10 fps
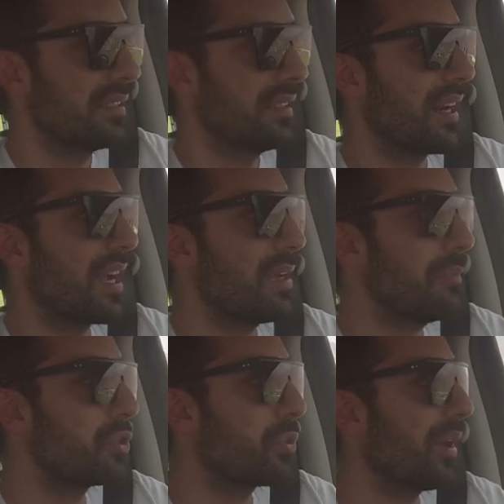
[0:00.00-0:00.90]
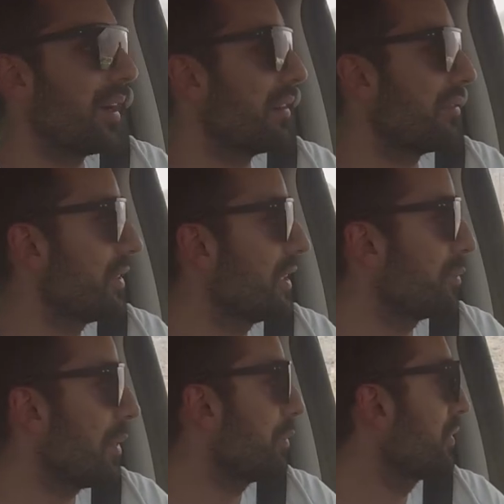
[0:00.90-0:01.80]
اللي رايح مشوار في
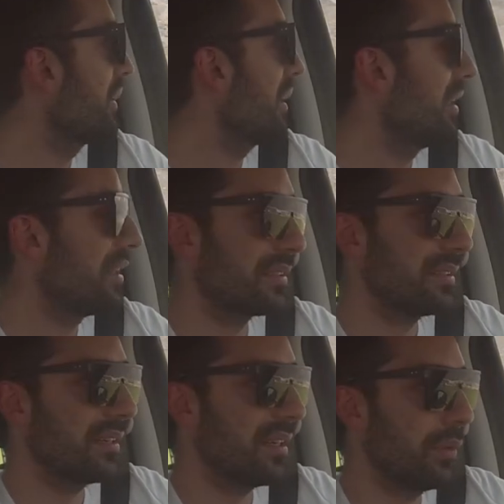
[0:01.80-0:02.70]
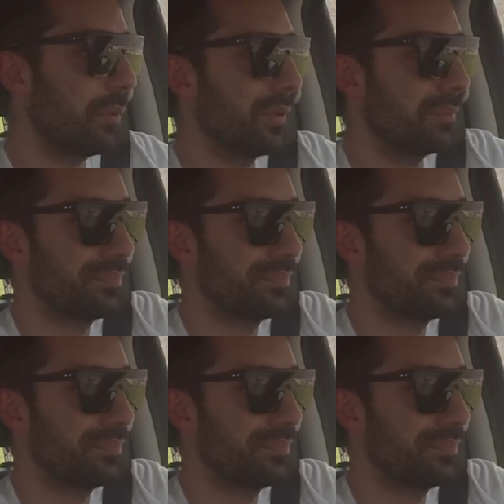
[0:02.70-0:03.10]
يسمع موسيقى كتير حلوه